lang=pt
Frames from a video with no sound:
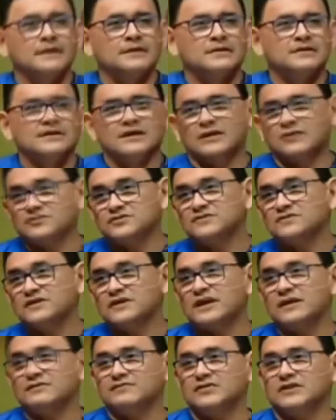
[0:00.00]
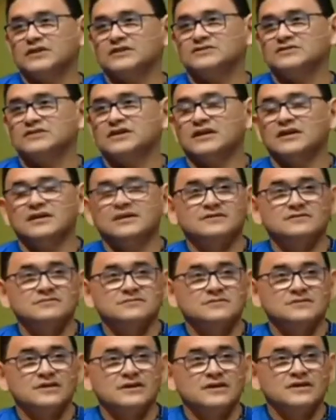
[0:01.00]
que é onde ficava o rei de Israel,
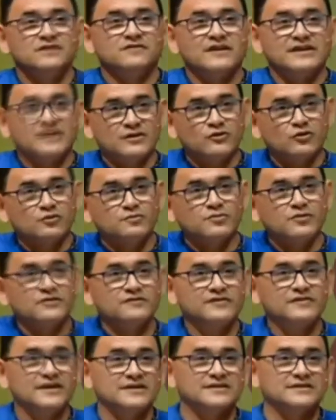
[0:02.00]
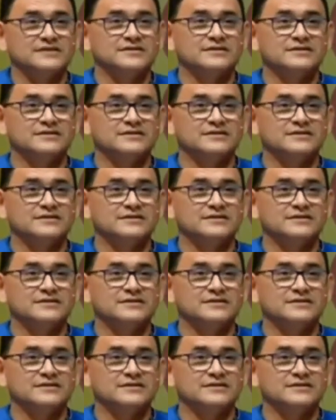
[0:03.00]
e falar com o profeta,